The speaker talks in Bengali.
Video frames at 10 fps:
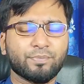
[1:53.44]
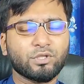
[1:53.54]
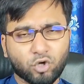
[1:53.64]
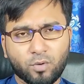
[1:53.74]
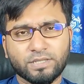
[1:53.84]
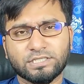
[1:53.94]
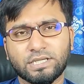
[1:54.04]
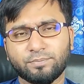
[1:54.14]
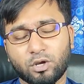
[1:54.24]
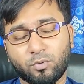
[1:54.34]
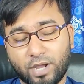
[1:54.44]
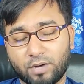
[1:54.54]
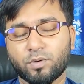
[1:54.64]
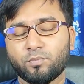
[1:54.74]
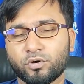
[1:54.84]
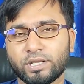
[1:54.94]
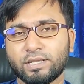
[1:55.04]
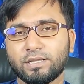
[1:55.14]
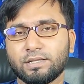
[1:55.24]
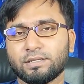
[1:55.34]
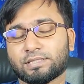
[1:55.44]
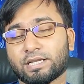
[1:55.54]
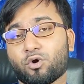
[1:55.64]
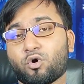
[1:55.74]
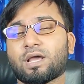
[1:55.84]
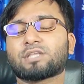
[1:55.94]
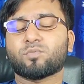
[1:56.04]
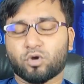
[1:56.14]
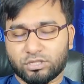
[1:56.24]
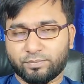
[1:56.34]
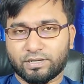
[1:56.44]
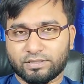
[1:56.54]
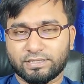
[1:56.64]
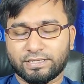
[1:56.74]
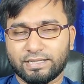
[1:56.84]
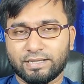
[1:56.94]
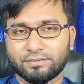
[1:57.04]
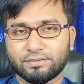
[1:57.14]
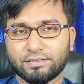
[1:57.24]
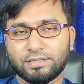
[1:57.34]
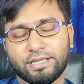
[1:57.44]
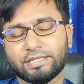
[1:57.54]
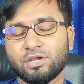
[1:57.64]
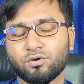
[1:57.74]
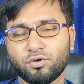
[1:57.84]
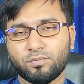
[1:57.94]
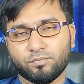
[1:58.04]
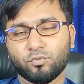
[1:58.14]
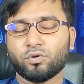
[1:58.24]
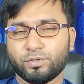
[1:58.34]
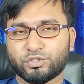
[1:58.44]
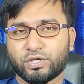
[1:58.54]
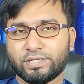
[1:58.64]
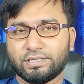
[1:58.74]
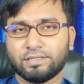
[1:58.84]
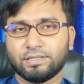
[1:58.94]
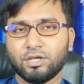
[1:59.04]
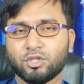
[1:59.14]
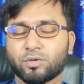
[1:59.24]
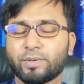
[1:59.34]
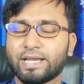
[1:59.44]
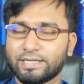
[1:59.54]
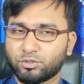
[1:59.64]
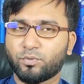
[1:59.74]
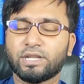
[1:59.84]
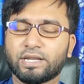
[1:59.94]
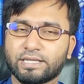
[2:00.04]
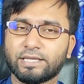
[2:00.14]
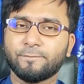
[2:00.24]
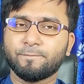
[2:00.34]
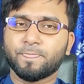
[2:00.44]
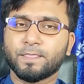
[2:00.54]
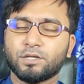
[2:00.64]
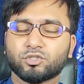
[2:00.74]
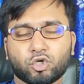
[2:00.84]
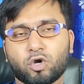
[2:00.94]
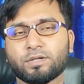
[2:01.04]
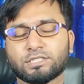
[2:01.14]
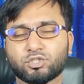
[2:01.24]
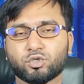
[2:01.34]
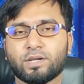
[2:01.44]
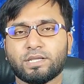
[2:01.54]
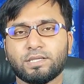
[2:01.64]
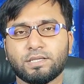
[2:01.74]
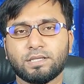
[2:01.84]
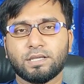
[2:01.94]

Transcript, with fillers: আপনি সহবাসে ভালো পারফর্ম করে তাকে অর্গাজম করাতে পারছেন কি না এটাই হলো মূল বিষয় তবে এখানে একটু বলে রাখি সহবাসের সময়